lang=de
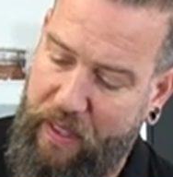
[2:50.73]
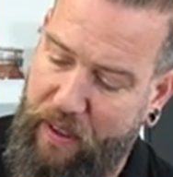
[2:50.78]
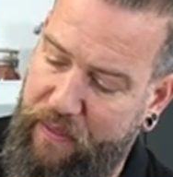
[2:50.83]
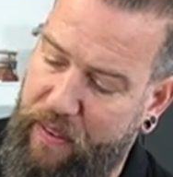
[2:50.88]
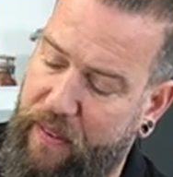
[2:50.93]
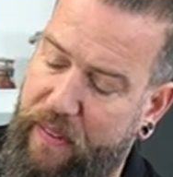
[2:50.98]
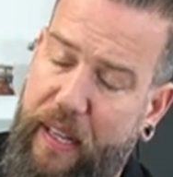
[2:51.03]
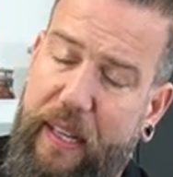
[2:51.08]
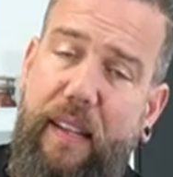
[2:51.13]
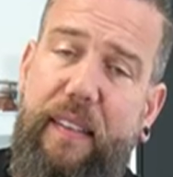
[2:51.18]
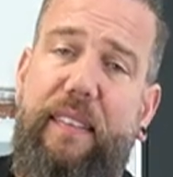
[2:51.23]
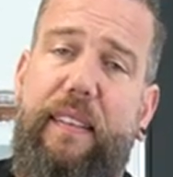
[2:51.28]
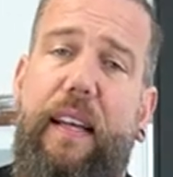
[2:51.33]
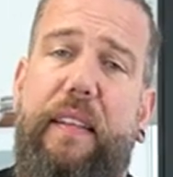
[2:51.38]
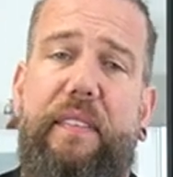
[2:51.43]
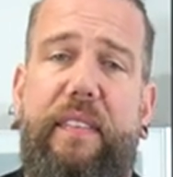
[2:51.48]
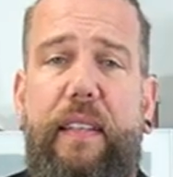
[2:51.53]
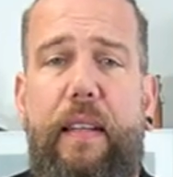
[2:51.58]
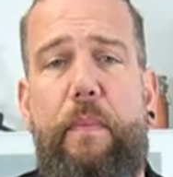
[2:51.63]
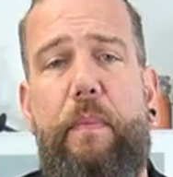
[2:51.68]
Wir werden das
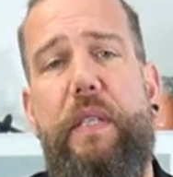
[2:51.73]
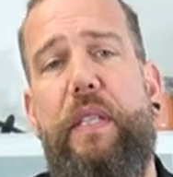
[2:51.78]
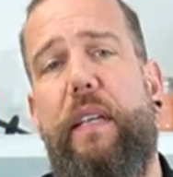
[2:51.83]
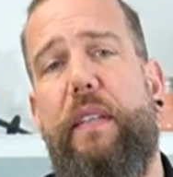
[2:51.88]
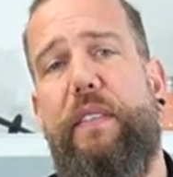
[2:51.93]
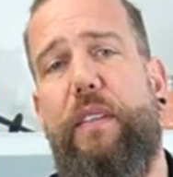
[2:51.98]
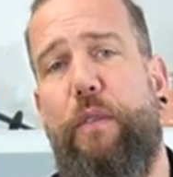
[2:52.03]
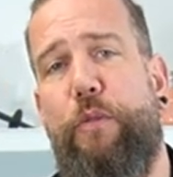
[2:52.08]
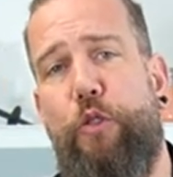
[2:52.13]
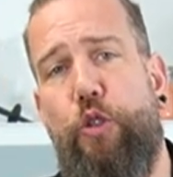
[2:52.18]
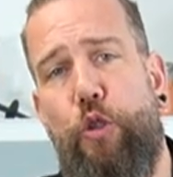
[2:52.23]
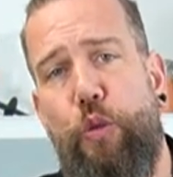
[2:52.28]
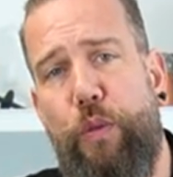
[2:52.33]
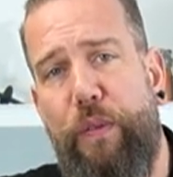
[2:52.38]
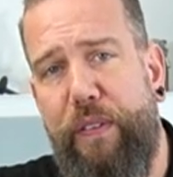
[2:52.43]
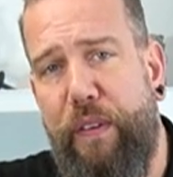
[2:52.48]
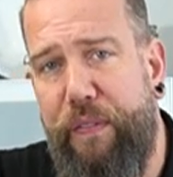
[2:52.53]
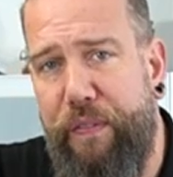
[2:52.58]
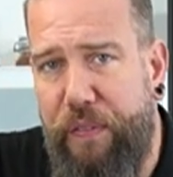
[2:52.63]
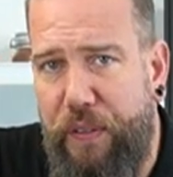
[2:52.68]
Ganze nämlich jetzt auf
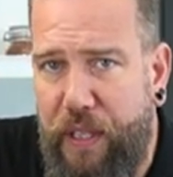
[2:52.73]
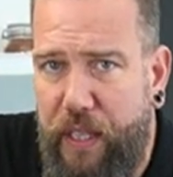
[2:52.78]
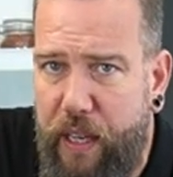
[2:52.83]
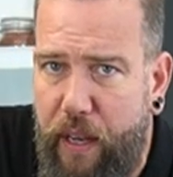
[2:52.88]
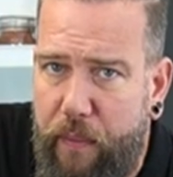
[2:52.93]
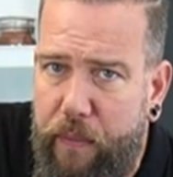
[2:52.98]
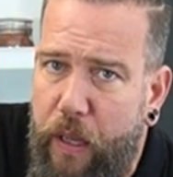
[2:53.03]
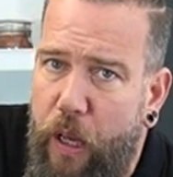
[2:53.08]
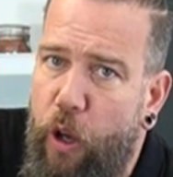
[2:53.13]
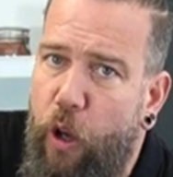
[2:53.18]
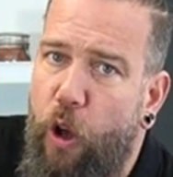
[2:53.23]
Stufe 4